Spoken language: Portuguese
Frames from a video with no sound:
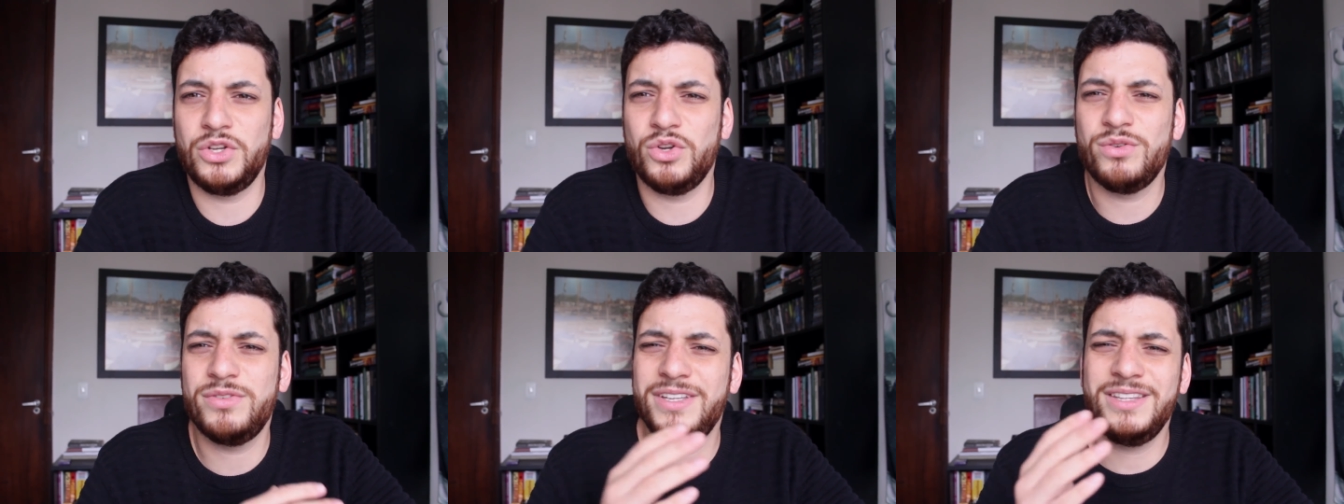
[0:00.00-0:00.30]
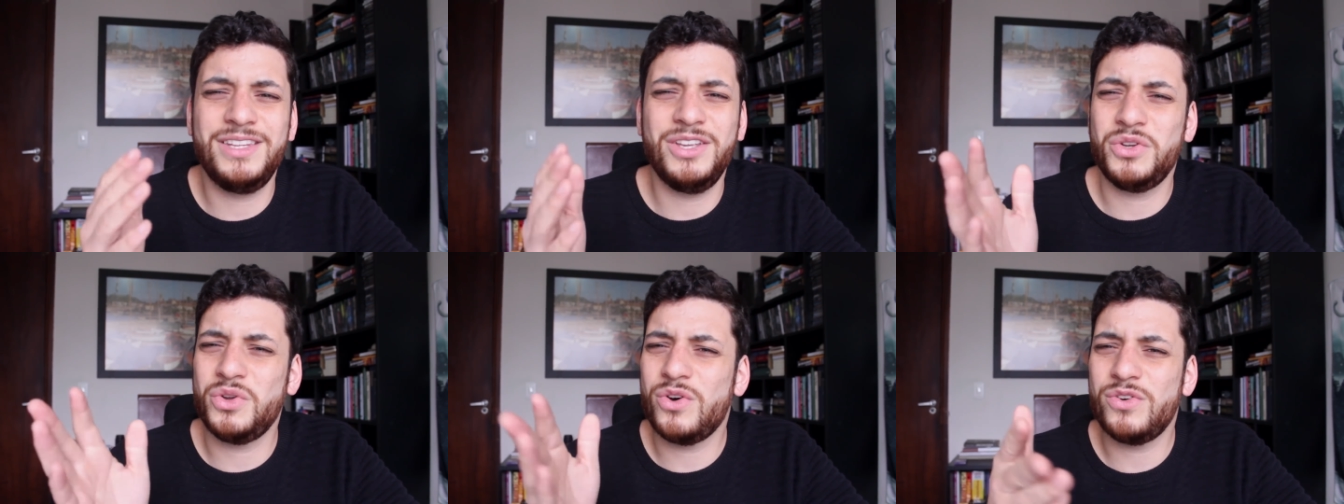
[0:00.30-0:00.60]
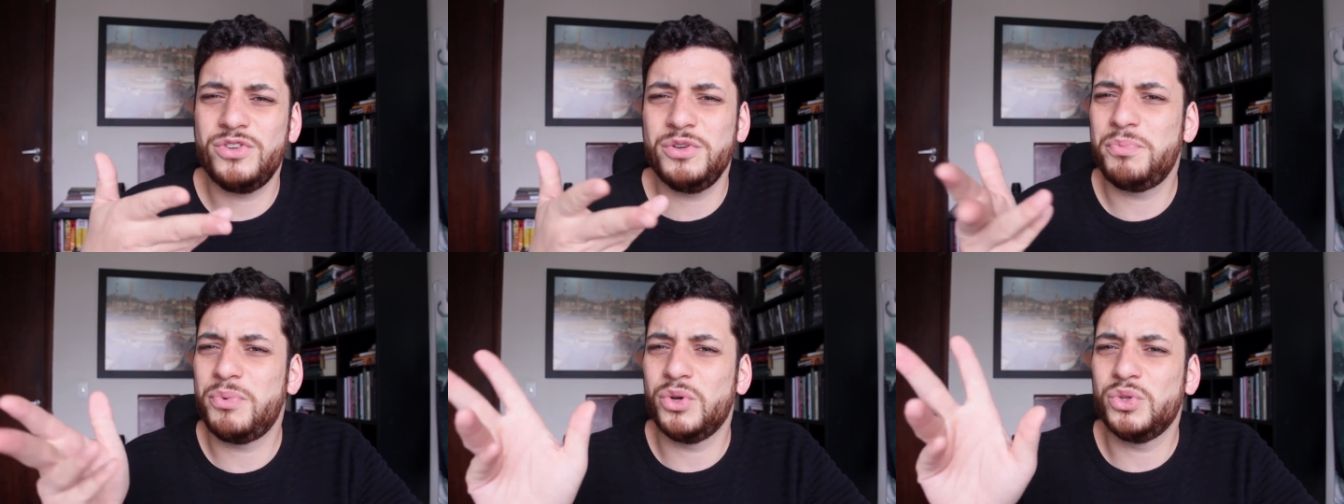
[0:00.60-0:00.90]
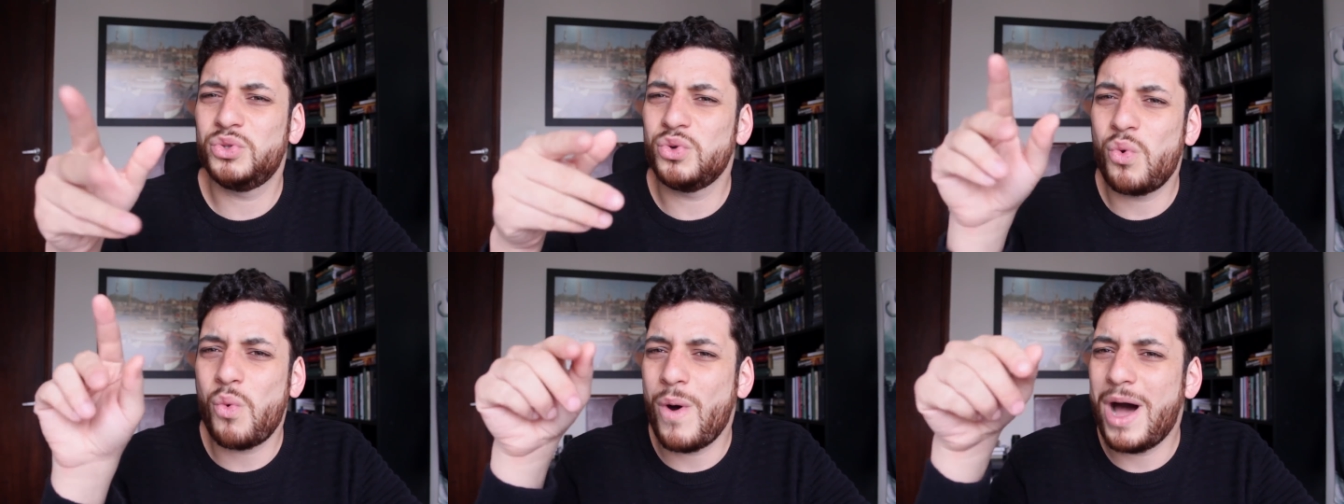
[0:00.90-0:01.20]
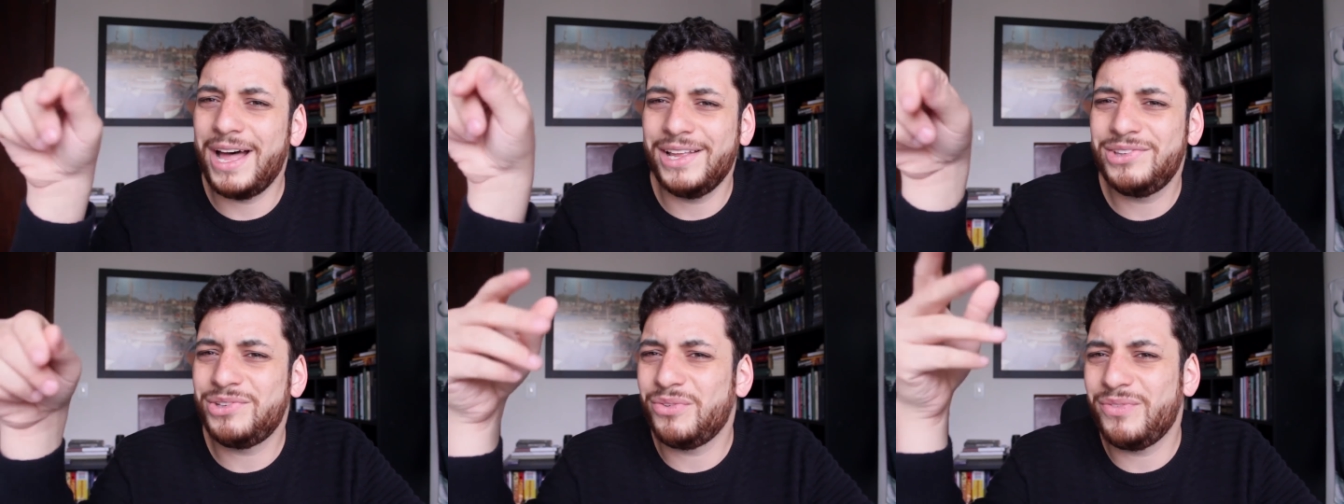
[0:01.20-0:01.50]
é
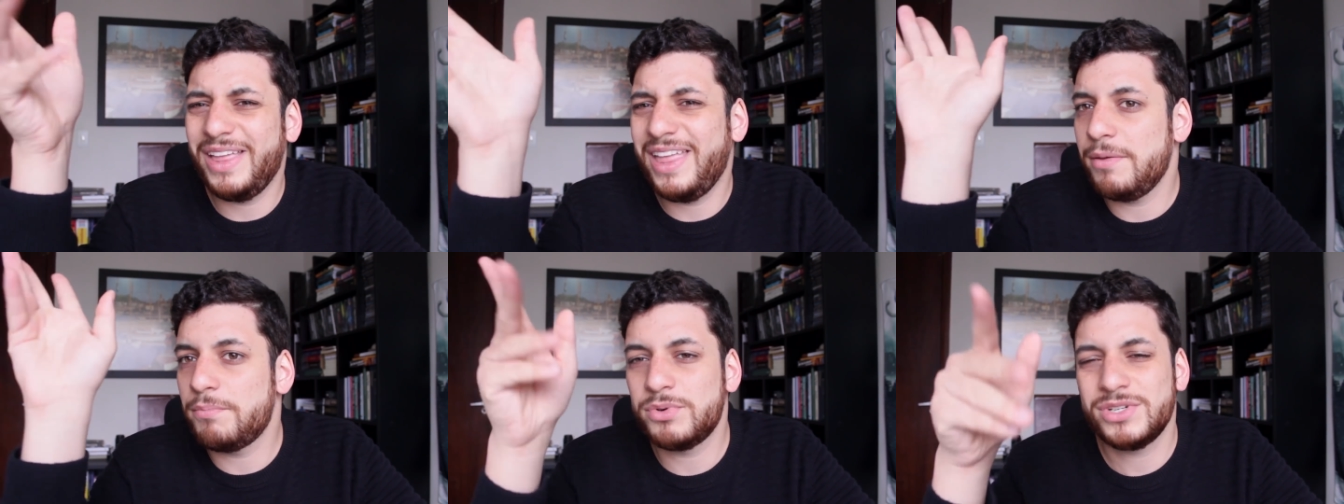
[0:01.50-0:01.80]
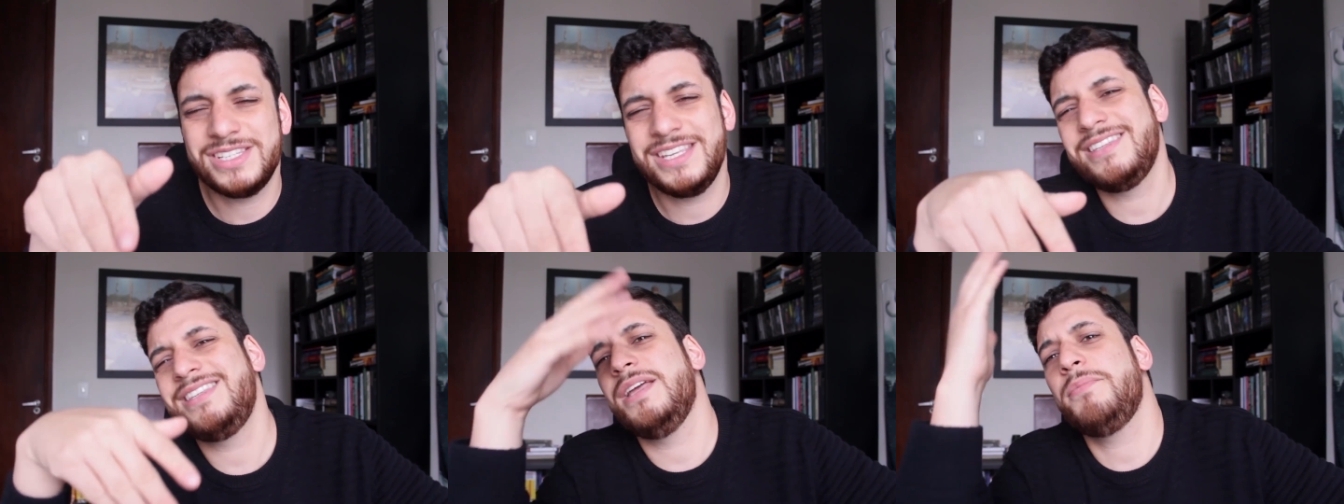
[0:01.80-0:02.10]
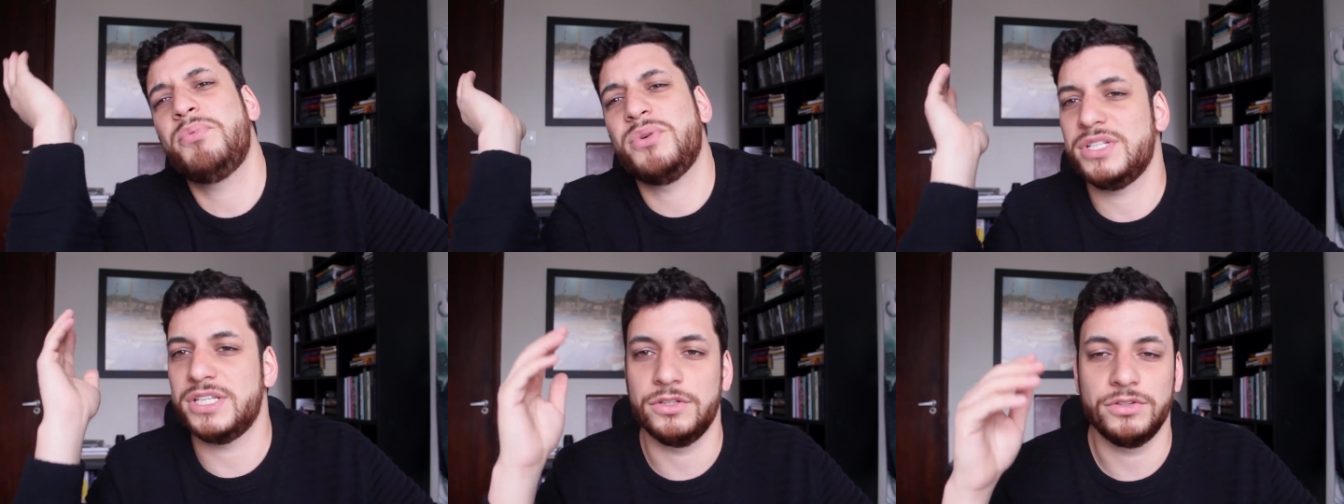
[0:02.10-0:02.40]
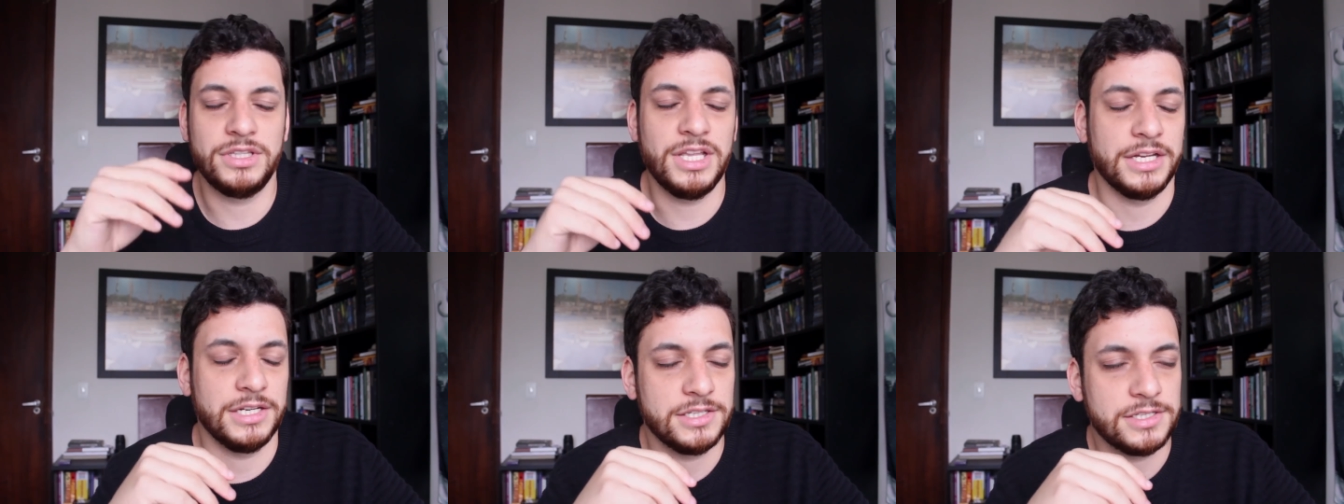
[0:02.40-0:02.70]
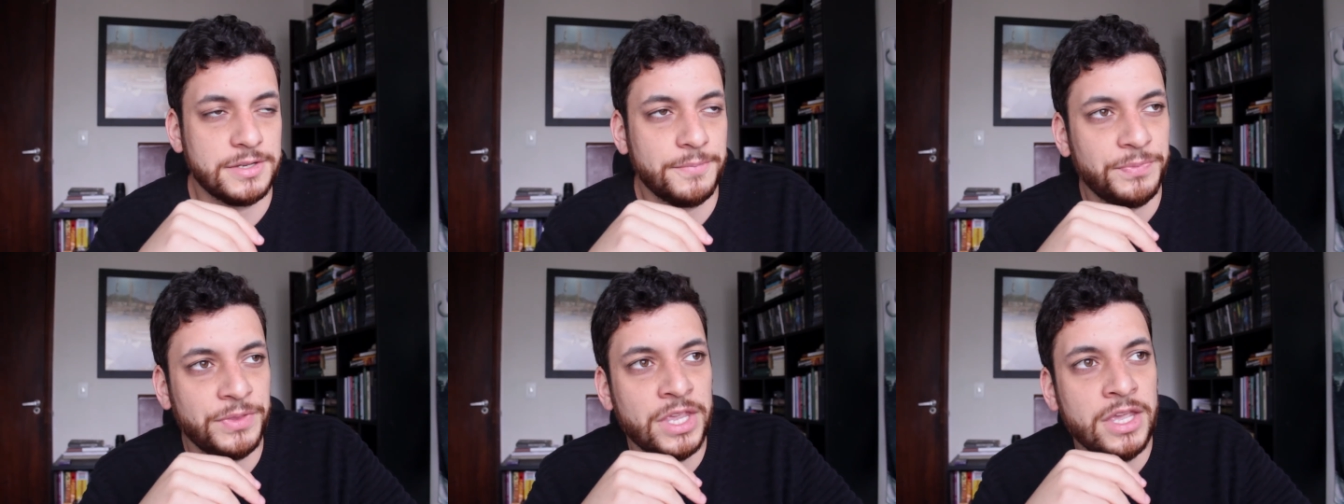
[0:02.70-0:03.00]
99,4%, é 100%, é
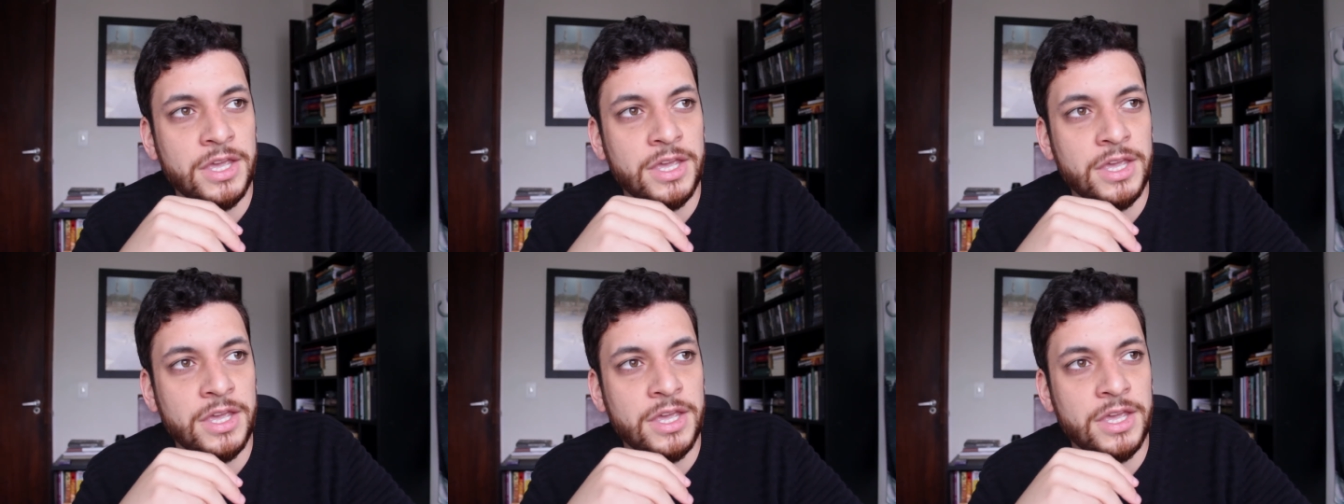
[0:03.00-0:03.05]
dane-se.